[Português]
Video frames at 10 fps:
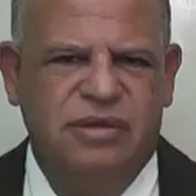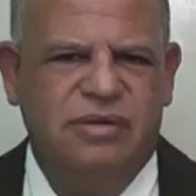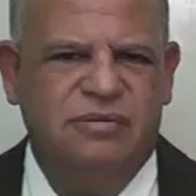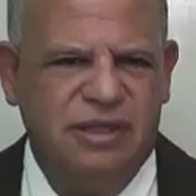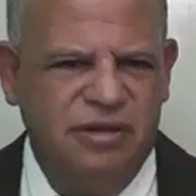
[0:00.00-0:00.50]

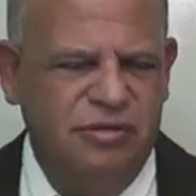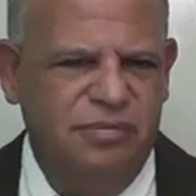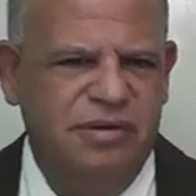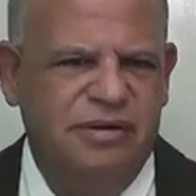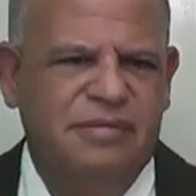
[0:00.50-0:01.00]
da
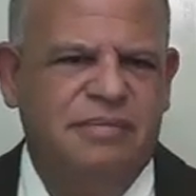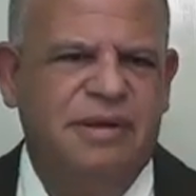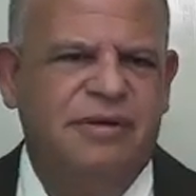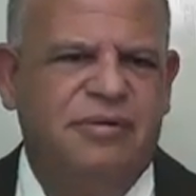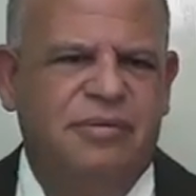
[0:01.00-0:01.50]
Guadalupe,
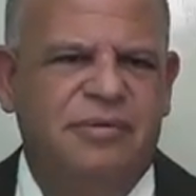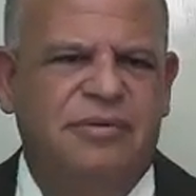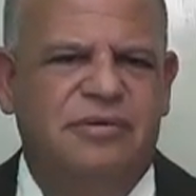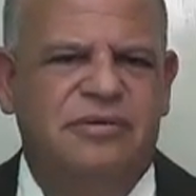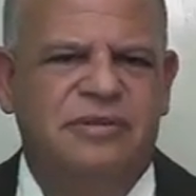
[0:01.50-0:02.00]
bem
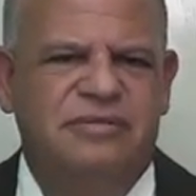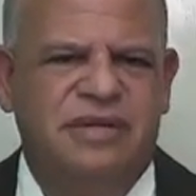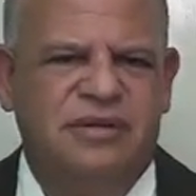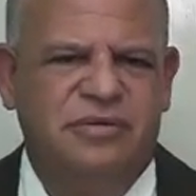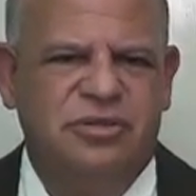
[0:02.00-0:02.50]
como os
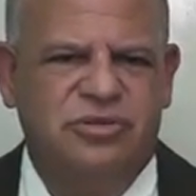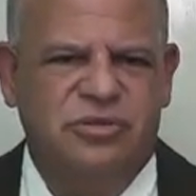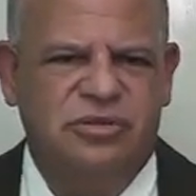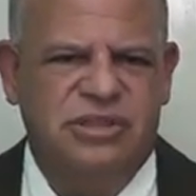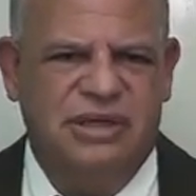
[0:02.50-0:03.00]
vereadores
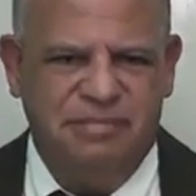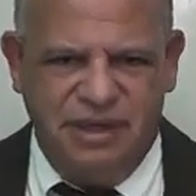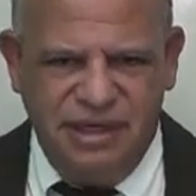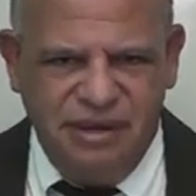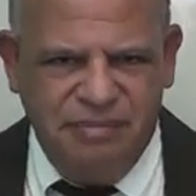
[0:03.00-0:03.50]
José
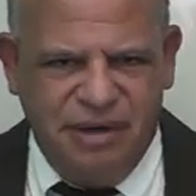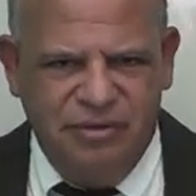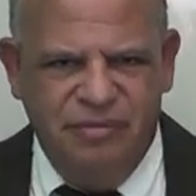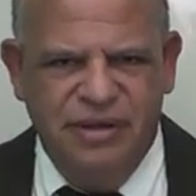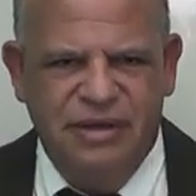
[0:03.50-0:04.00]
Maria Bão,